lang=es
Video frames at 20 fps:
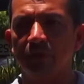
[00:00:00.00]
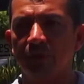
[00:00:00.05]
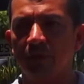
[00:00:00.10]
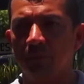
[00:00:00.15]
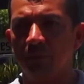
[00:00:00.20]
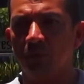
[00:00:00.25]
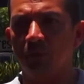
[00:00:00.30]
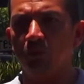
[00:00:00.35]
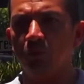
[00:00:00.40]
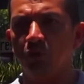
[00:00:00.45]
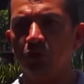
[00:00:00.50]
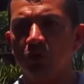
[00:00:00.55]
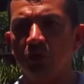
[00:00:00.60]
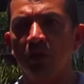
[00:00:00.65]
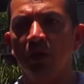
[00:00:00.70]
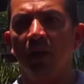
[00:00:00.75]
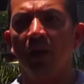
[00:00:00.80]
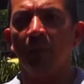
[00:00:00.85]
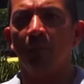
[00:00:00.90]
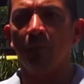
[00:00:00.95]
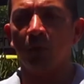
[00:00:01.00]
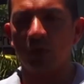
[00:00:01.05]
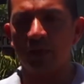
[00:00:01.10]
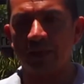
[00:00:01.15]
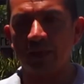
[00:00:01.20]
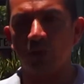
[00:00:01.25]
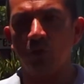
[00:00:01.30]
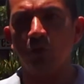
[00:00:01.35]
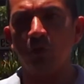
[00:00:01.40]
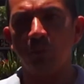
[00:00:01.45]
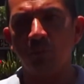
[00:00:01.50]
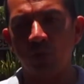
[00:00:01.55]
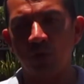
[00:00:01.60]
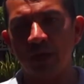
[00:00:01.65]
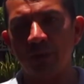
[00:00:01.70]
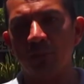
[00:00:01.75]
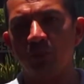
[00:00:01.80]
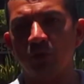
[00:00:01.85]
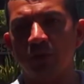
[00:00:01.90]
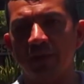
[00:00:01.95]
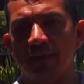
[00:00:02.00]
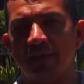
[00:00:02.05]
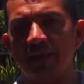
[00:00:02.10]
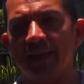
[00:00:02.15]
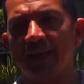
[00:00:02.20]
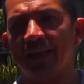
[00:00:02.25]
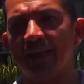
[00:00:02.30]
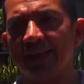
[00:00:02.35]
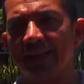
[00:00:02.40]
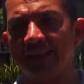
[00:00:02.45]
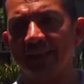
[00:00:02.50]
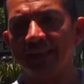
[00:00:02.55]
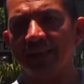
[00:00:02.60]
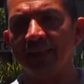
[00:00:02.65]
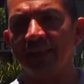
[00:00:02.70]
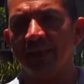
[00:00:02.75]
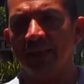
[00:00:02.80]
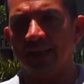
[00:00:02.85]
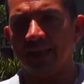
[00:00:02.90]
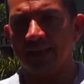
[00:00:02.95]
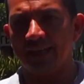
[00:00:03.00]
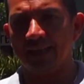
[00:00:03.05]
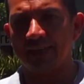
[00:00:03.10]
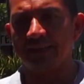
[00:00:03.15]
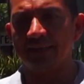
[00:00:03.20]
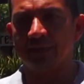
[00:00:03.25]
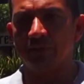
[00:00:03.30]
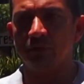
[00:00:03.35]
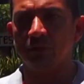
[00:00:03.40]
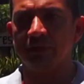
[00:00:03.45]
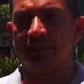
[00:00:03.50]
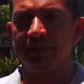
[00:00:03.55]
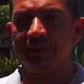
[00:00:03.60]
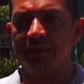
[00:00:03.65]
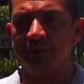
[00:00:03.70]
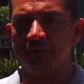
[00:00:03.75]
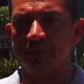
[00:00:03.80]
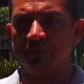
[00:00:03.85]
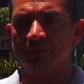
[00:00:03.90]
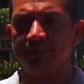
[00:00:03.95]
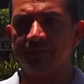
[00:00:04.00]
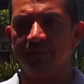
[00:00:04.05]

sufrimos mucho porque no podemos llevar a la gente hasta su destino.